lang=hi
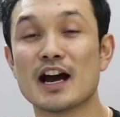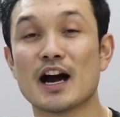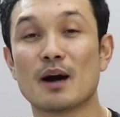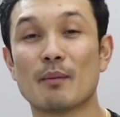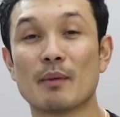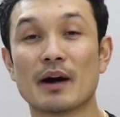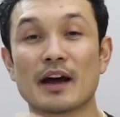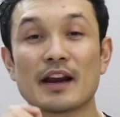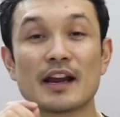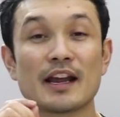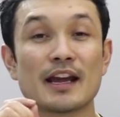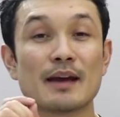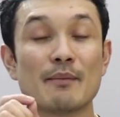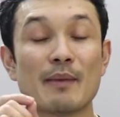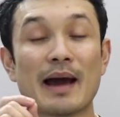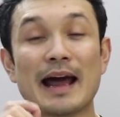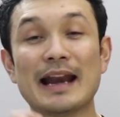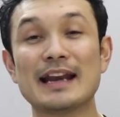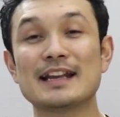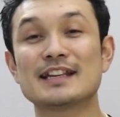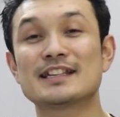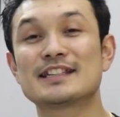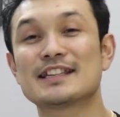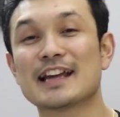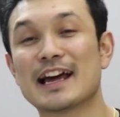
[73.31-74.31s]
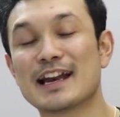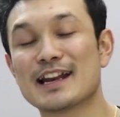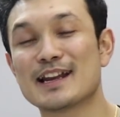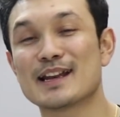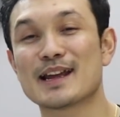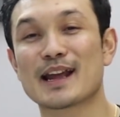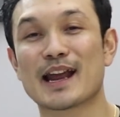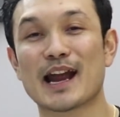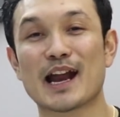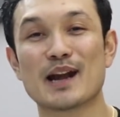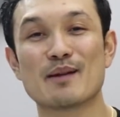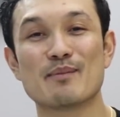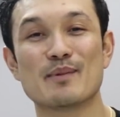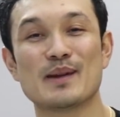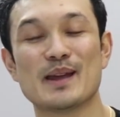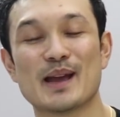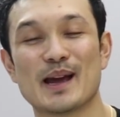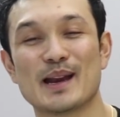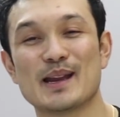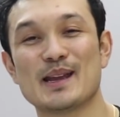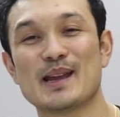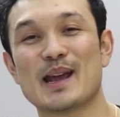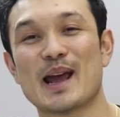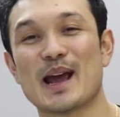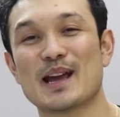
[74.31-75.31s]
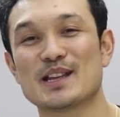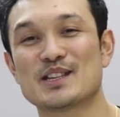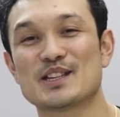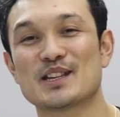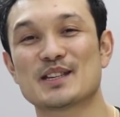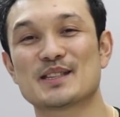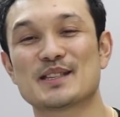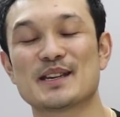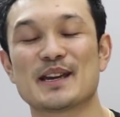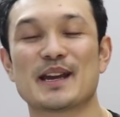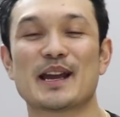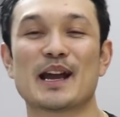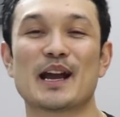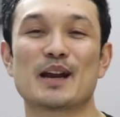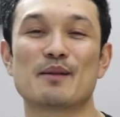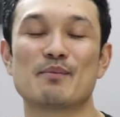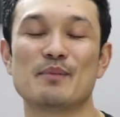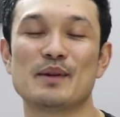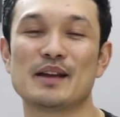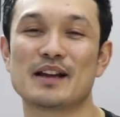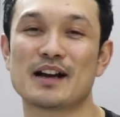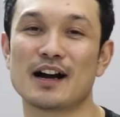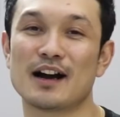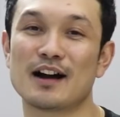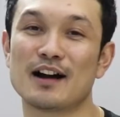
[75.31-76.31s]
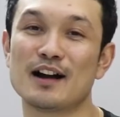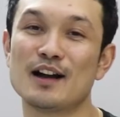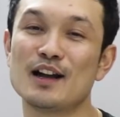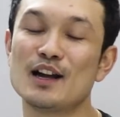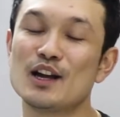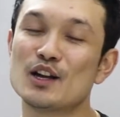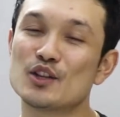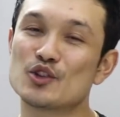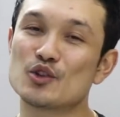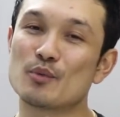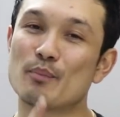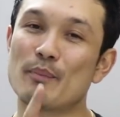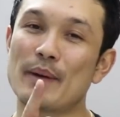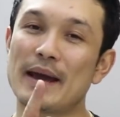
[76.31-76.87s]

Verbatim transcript: हमारी हिमालयन स्टैलिन अकेडमी यानी एच एस एकेडमी का जो